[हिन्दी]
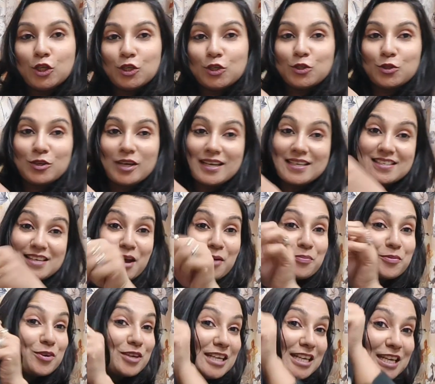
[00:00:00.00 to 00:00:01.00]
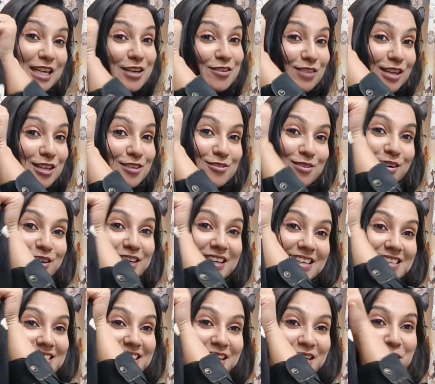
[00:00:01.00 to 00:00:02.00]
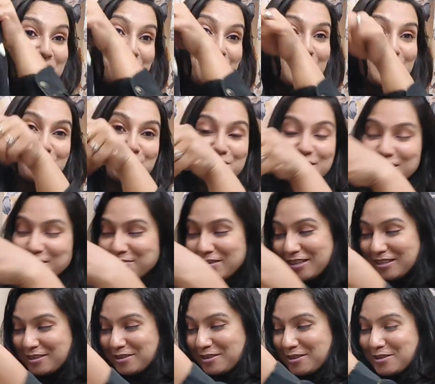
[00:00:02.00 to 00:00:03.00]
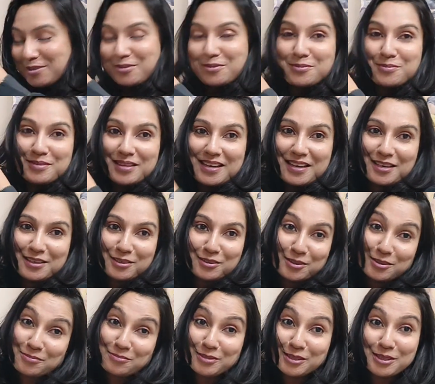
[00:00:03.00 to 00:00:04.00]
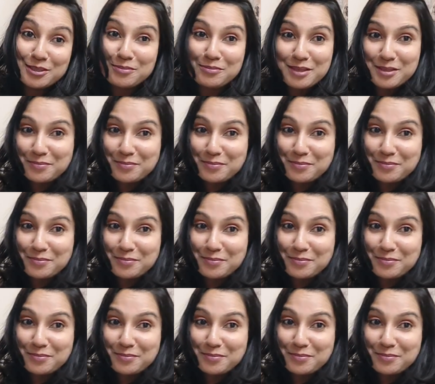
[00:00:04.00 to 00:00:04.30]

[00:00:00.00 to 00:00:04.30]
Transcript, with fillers: तो गाइज आपको ये वाला स्वेटर कैसा लगा प्लीज़ मुझे कमेंट करके ज़रूर बताइए क्योंकि मुझे तो बड़ा